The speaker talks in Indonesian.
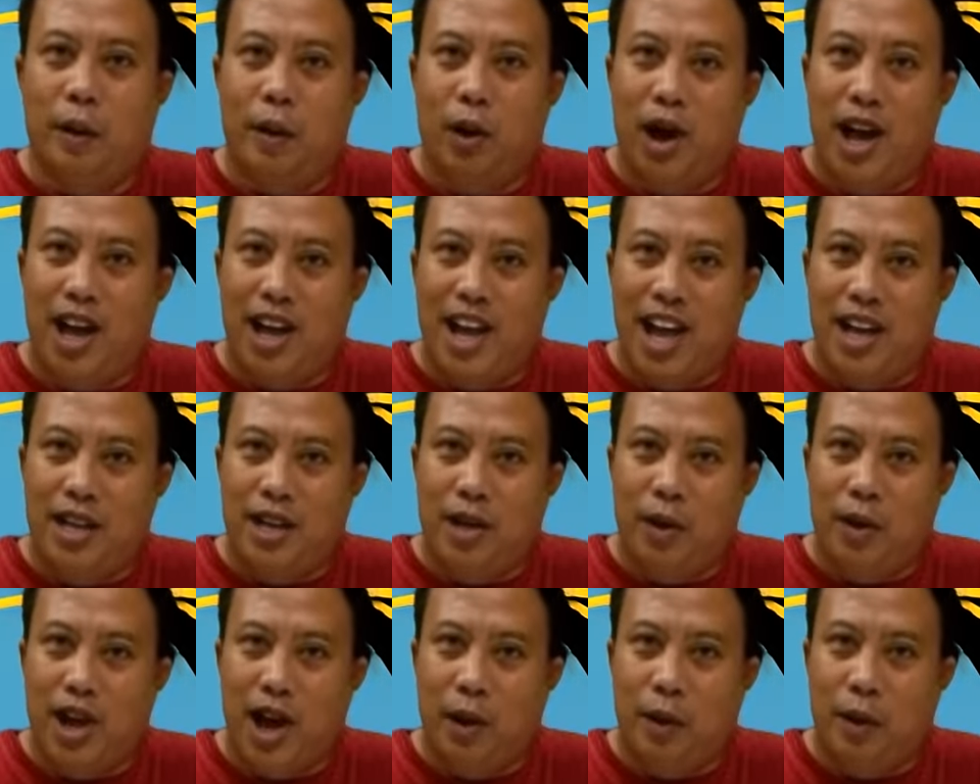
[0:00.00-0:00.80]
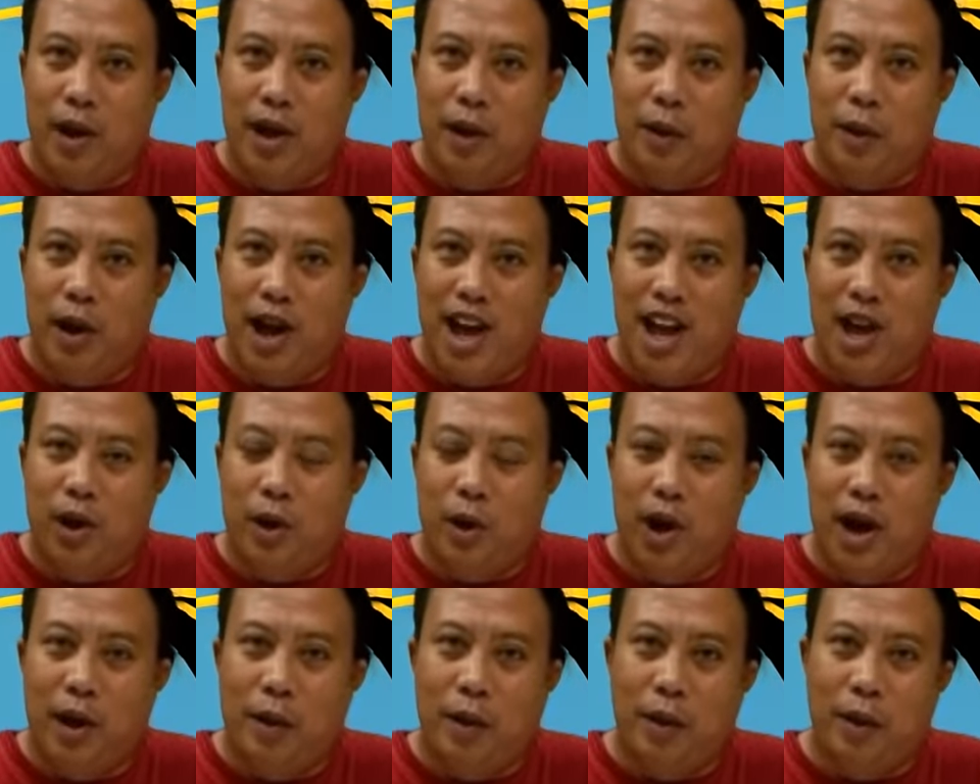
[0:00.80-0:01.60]
perangkat lunak pengembangan
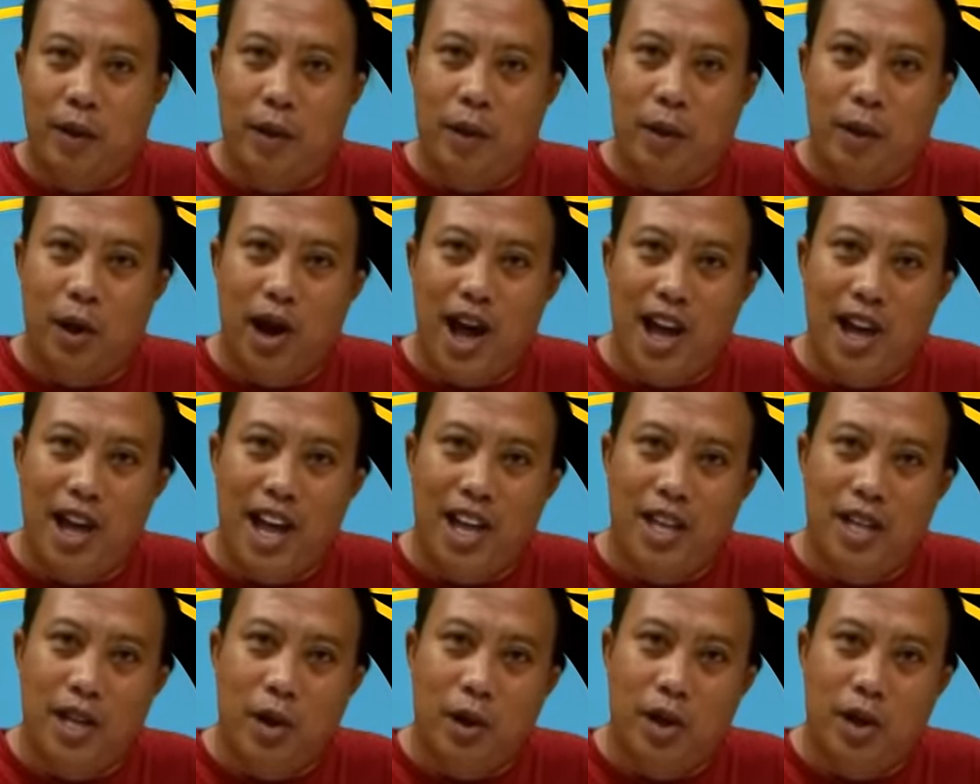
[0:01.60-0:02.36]
web, perangkat